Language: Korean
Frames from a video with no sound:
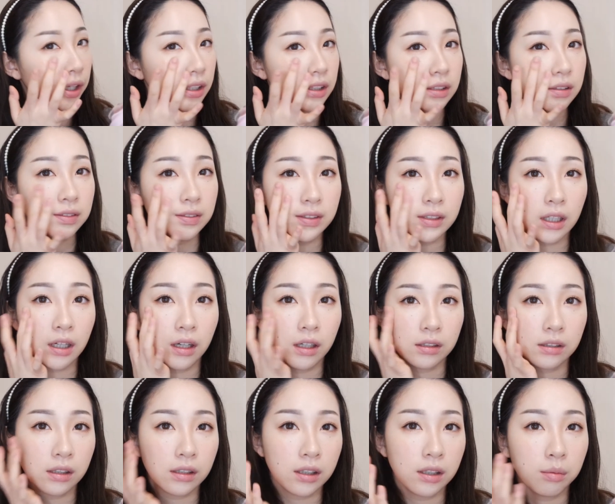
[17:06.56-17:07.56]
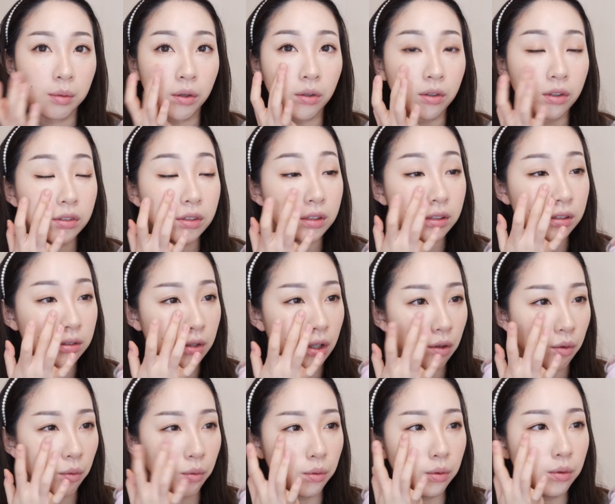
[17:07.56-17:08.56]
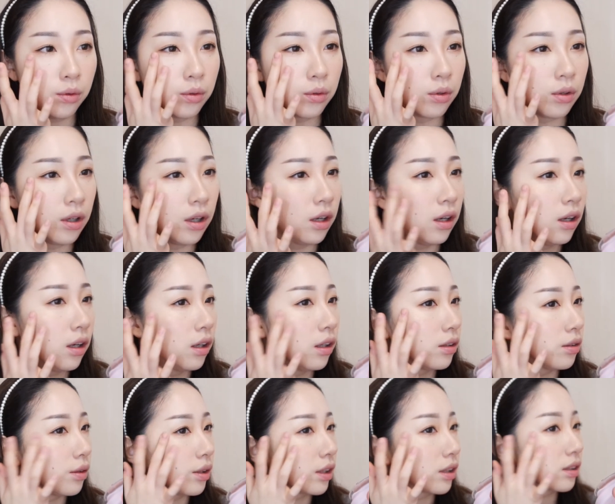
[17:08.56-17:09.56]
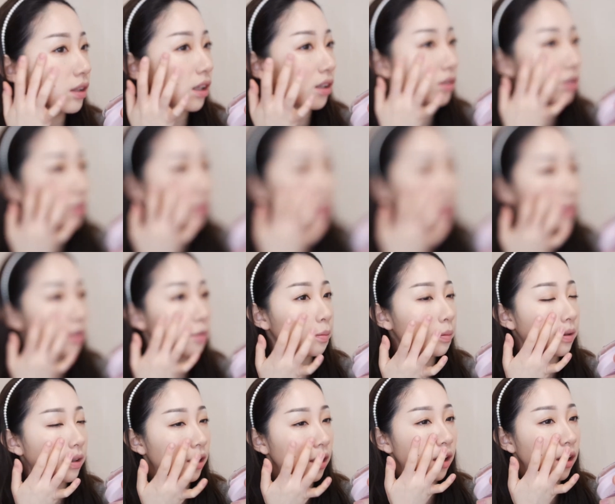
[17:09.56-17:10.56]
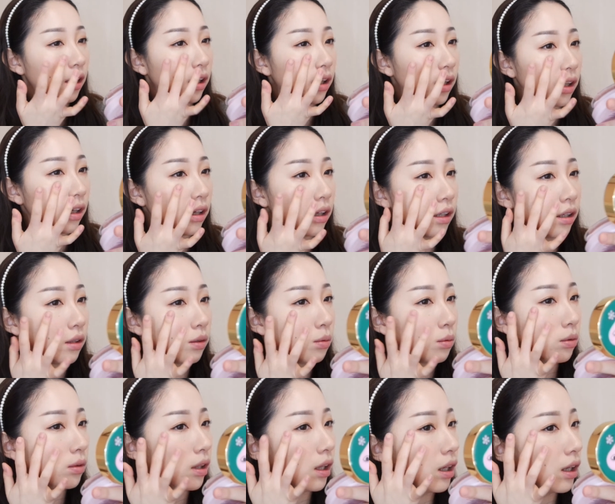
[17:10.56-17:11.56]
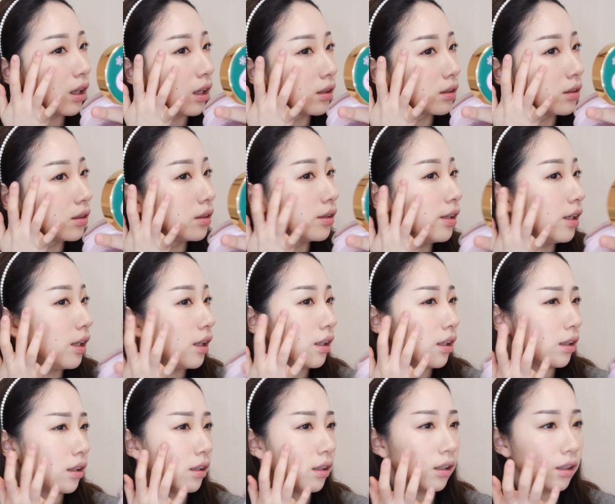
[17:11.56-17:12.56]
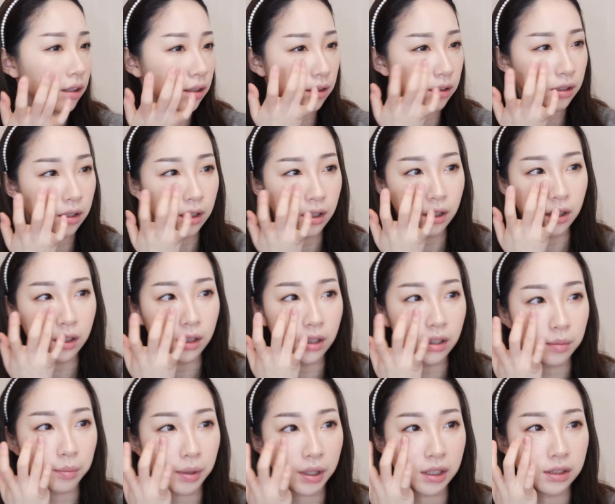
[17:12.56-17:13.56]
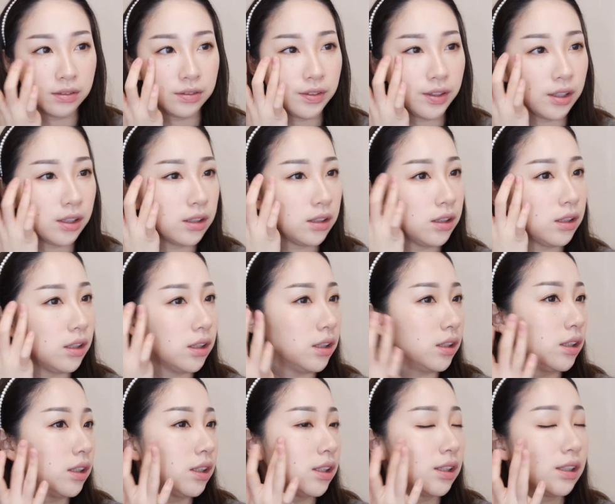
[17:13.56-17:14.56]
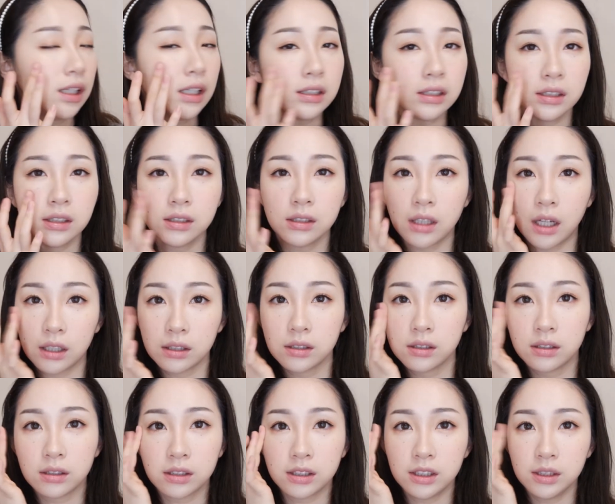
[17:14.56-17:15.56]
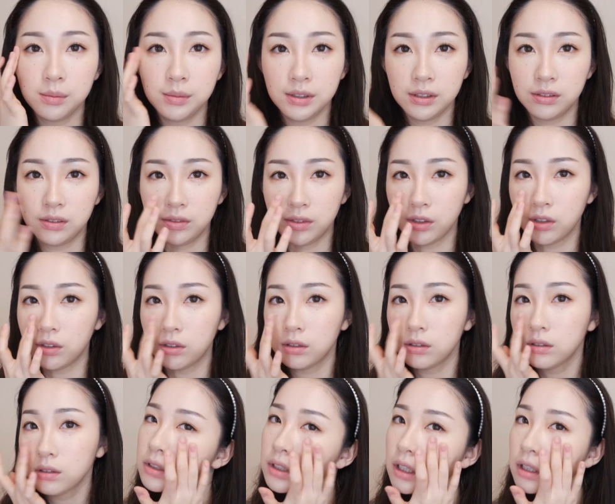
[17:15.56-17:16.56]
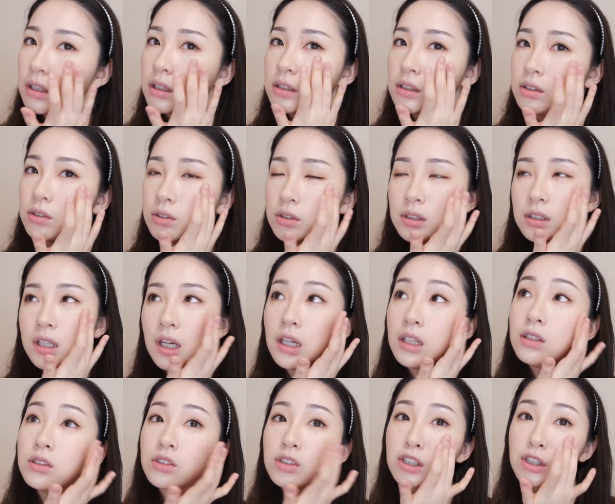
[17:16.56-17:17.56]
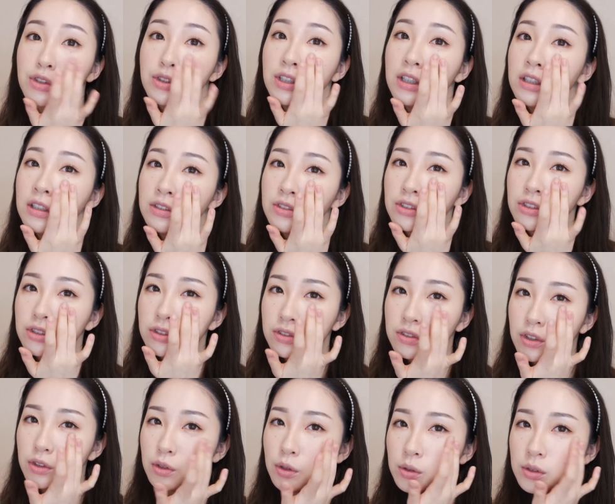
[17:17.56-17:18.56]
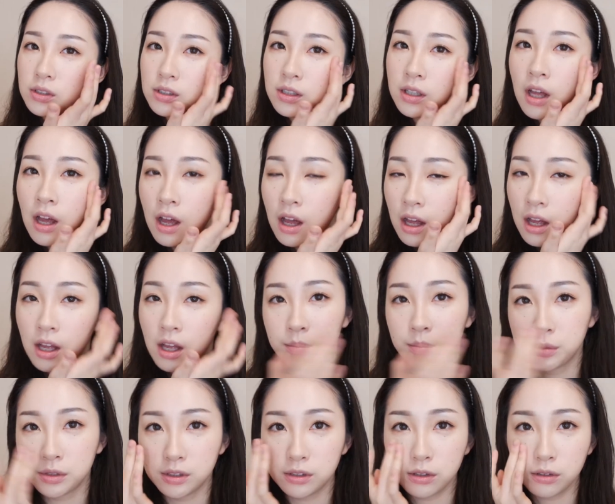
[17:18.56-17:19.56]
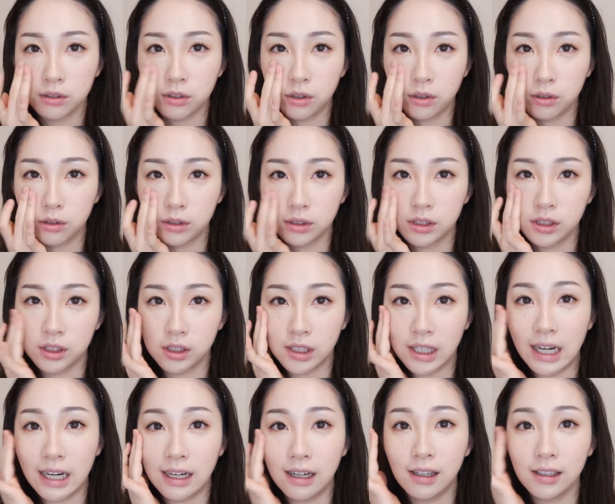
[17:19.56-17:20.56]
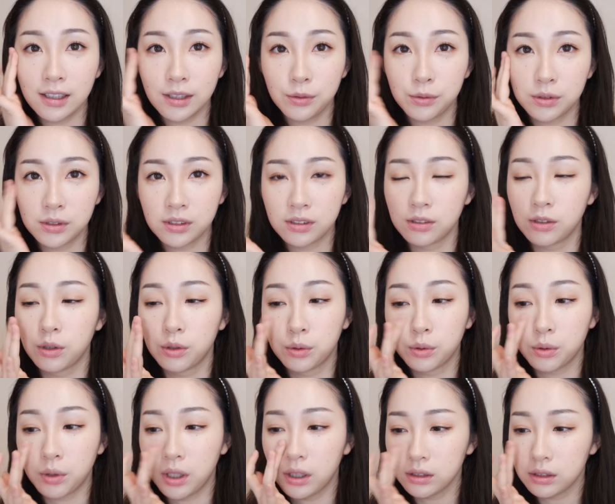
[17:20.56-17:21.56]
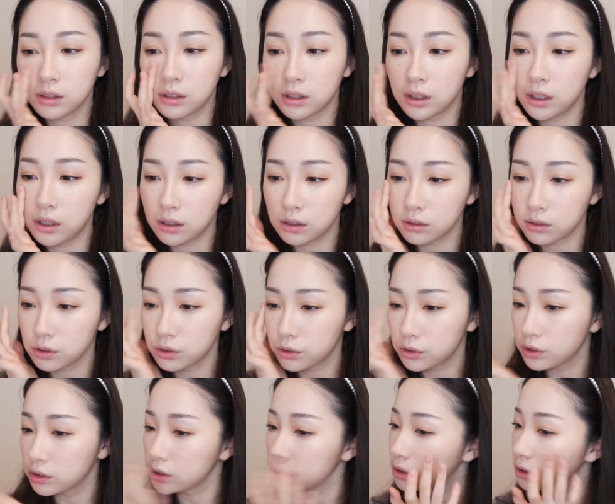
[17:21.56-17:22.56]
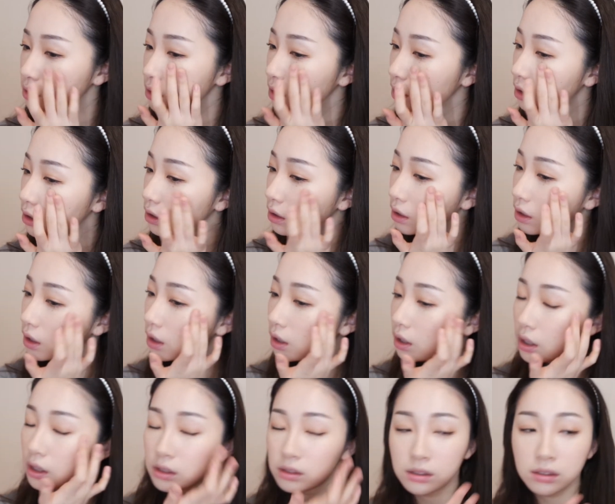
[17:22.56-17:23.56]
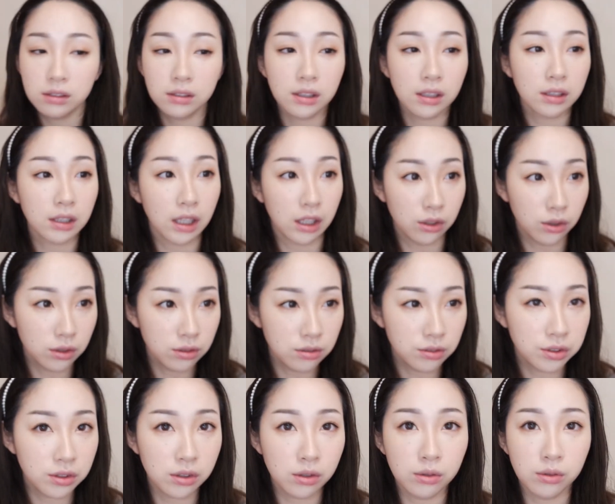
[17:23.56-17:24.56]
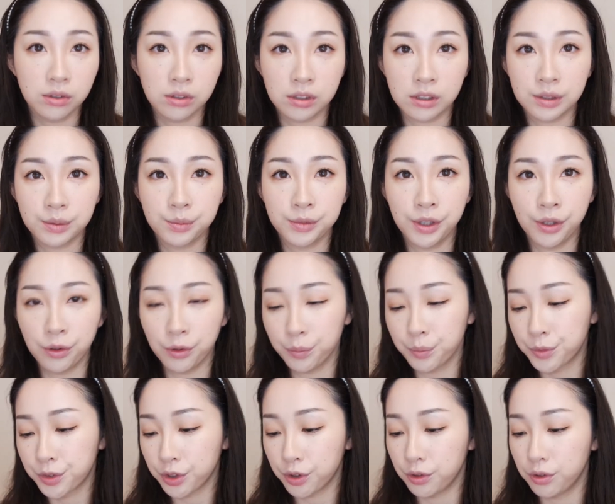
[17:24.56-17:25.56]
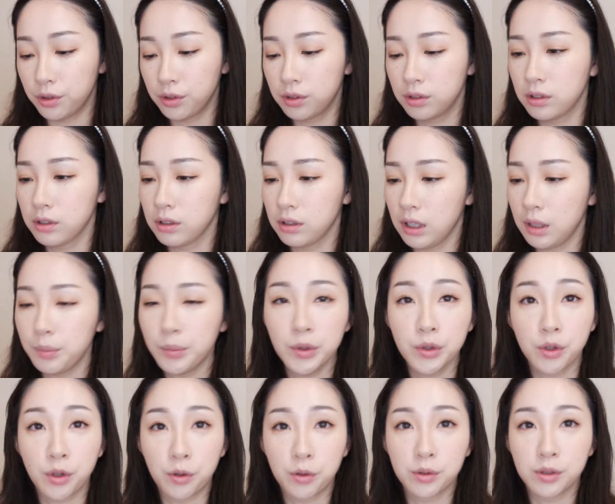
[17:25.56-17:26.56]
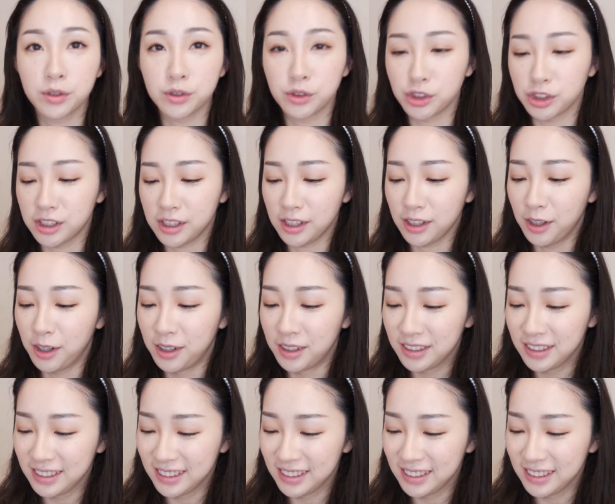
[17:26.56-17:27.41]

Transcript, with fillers: 베이스가 딱히 벗겨지지도 않고 되게 자연스럽게 올라가는데 약간 발색이 진하지는 않은 느낌이 있어요. 제가 이거는 개인적인 취향일 수도 있어요. 저는 블러셔를 강하게 올리는 걸 좋아하니까 그럴 수도 있는데 진짜 자연스러운 느낌이에요 엄청 한 번 더 올려줄게요